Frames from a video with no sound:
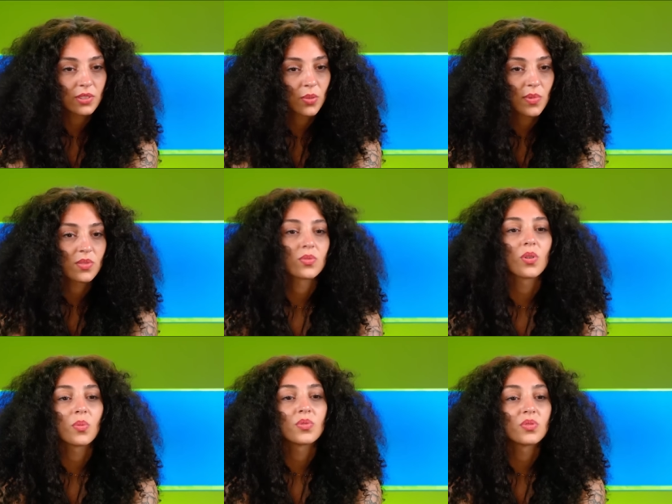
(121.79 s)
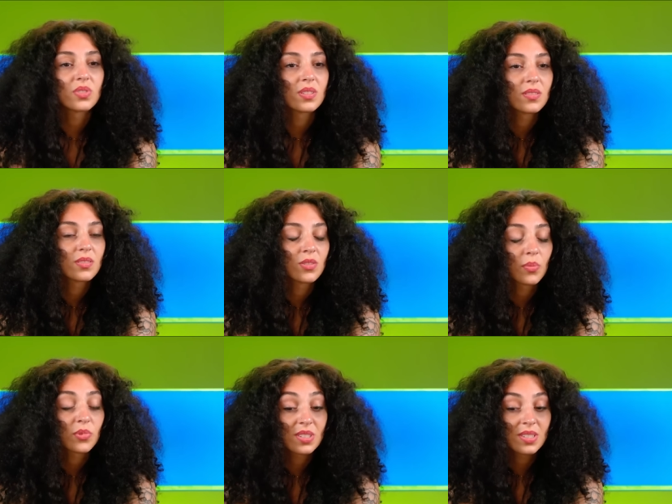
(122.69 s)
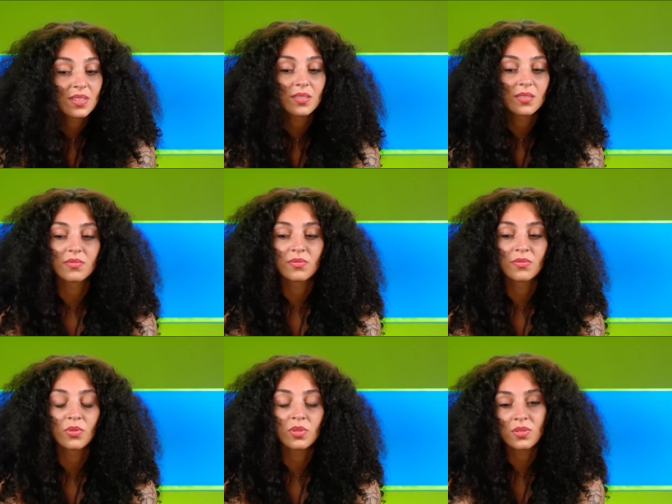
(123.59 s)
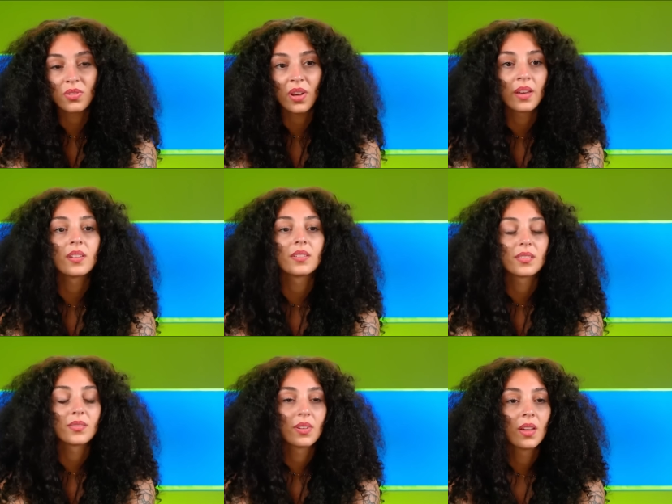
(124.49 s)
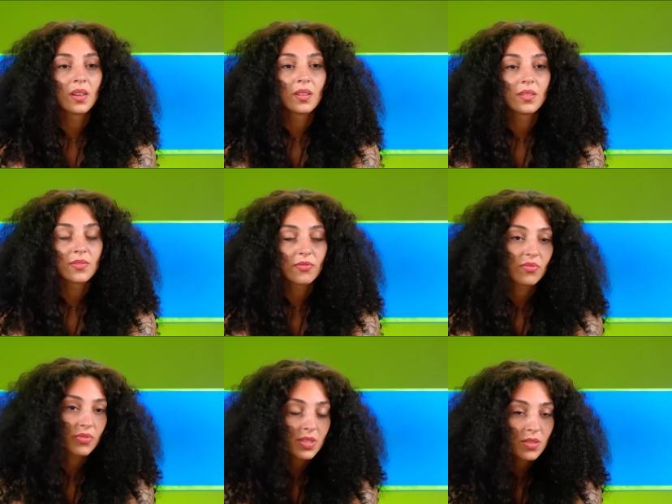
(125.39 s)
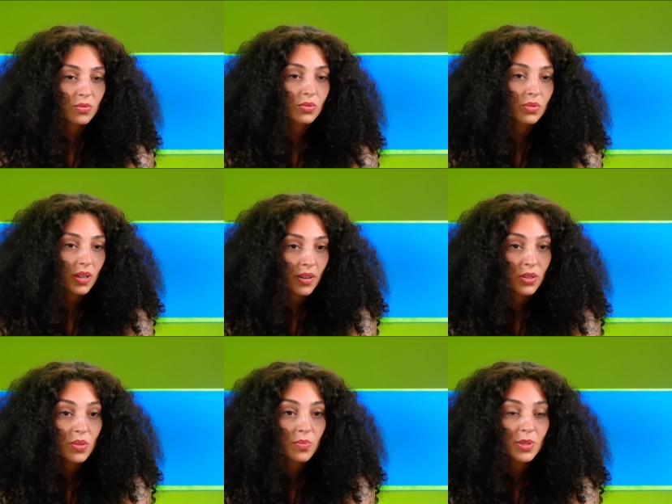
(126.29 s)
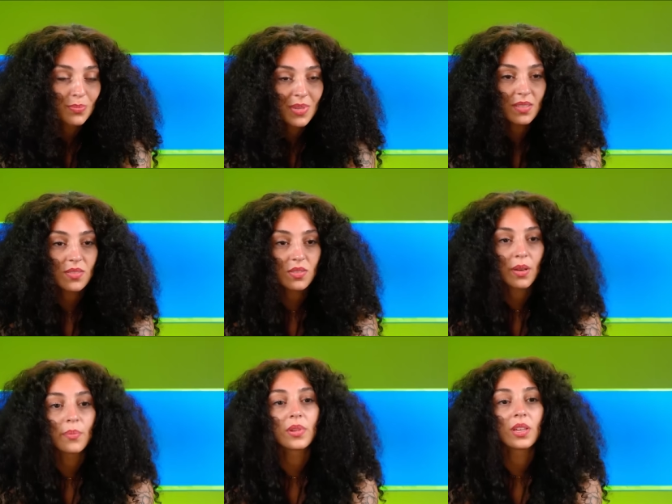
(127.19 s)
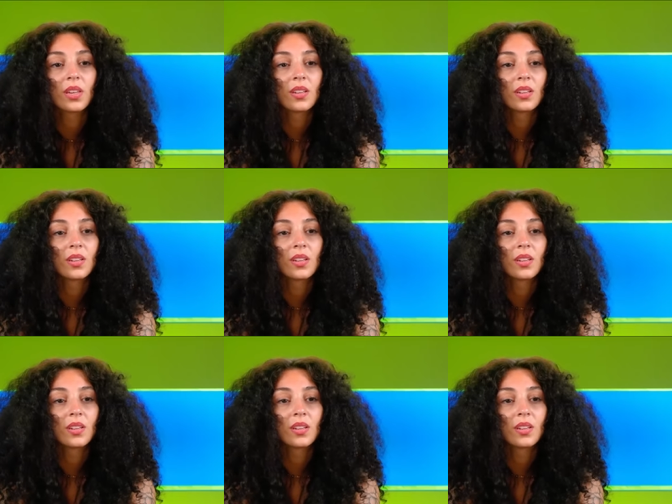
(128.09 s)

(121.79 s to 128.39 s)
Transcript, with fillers: nochmal so kommuniziert wurde, so hey, ich, willst du eventuell mit mir zusammengehen?